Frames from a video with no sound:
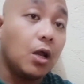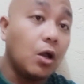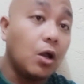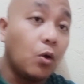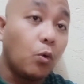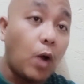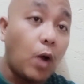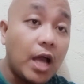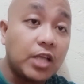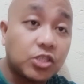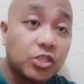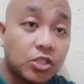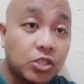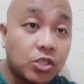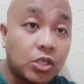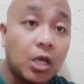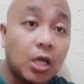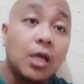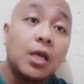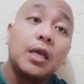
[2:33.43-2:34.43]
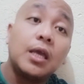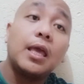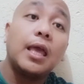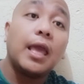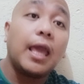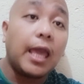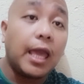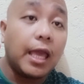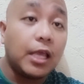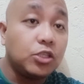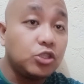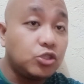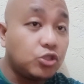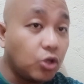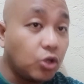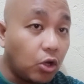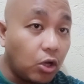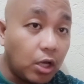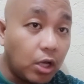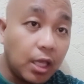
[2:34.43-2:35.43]
watch,
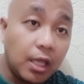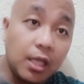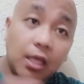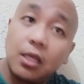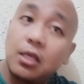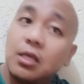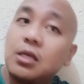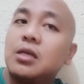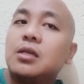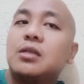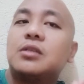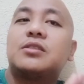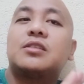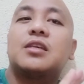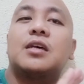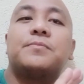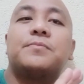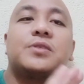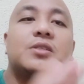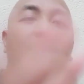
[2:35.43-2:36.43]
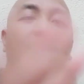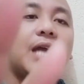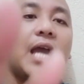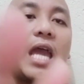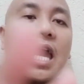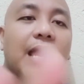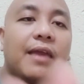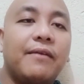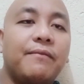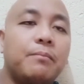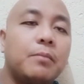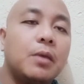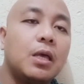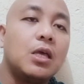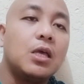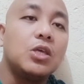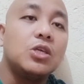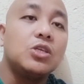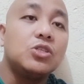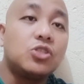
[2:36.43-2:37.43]
enjoy, subscribe,
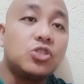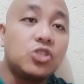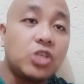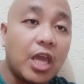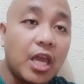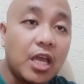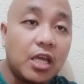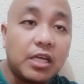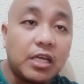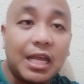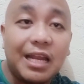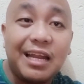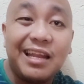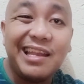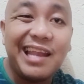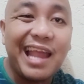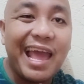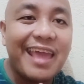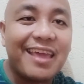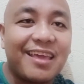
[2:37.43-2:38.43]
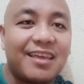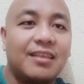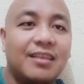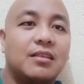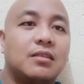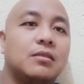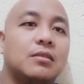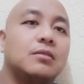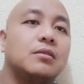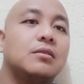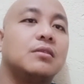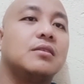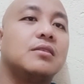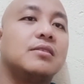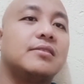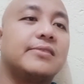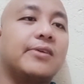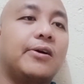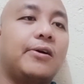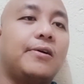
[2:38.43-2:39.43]
share, and like.
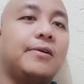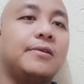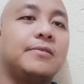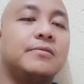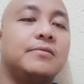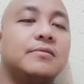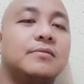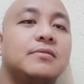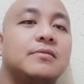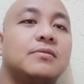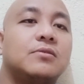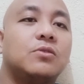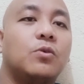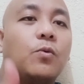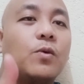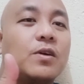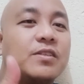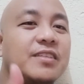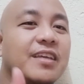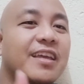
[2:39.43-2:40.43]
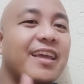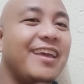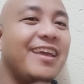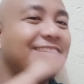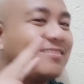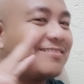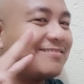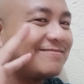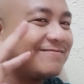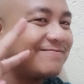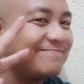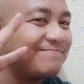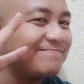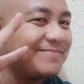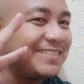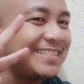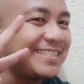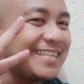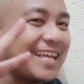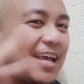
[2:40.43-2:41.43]
So, once again,
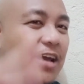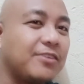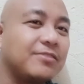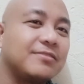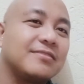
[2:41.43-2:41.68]
it's out.